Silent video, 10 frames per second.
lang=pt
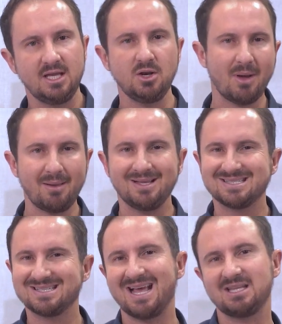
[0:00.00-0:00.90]
e não é
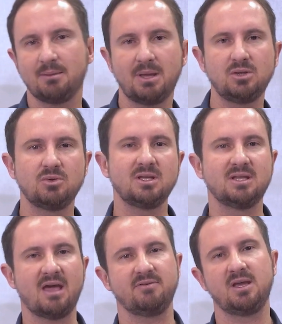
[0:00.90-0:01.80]
exatamente o que
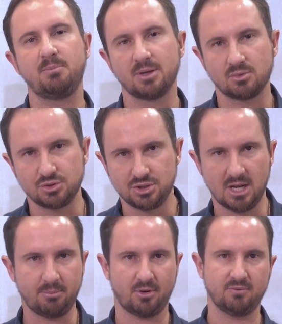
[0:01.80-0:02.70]
deve repercutir
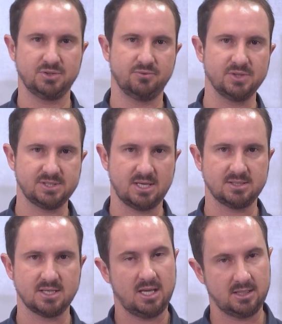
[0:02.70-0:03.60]
na prova de
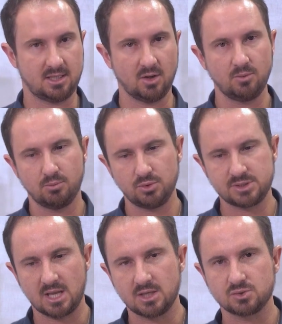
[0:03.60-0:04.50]
vocês. Então,
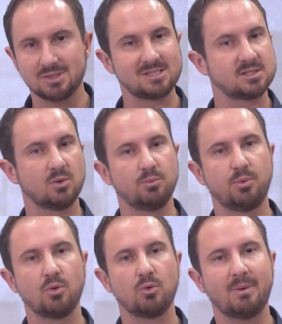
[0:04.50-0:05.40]
busquem questões que são um
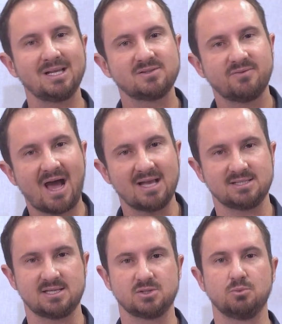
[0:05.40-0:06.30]
pouco mais
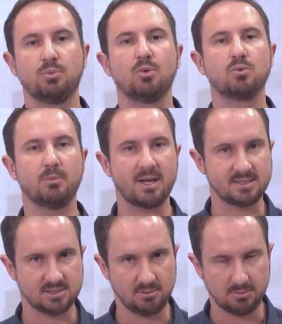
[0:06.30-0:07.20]
fáceis, um pouco
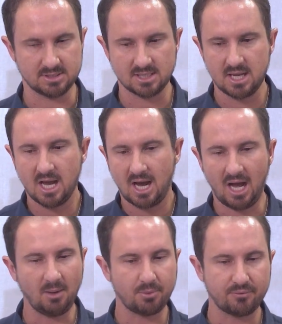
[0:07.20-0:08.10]
mais simples.
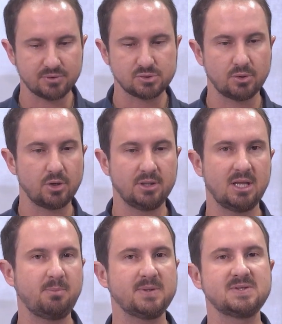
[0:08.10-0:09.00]
Ah, professor, eu eu
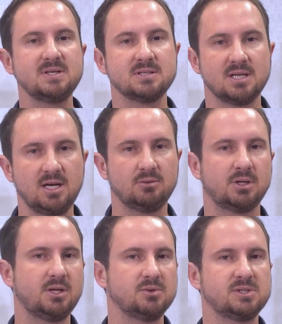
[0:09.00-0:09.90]
andei pesquisando
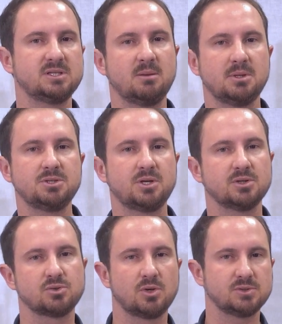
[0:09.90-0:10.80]
aqui no sistema de
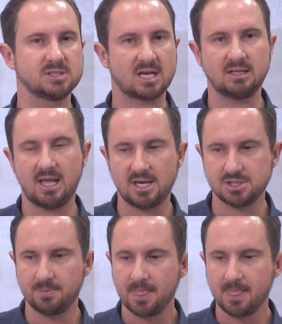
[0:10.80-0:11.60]
questões de estratégia